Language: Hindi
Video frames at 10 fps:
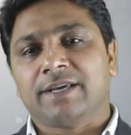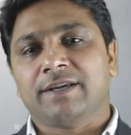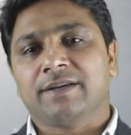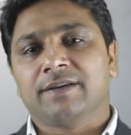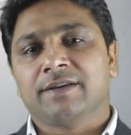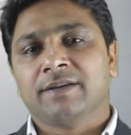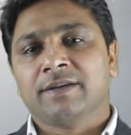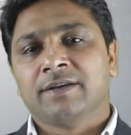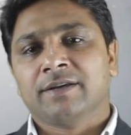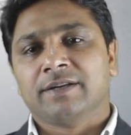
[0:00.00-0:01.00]
ही
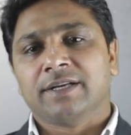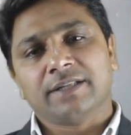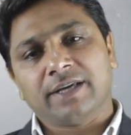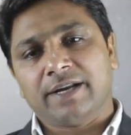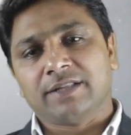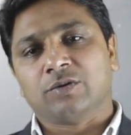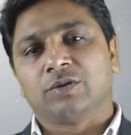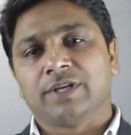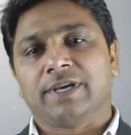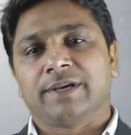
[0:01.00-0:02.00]
निर्धारित
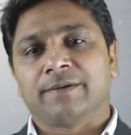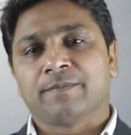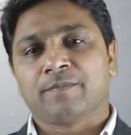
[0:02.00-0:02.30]
होती है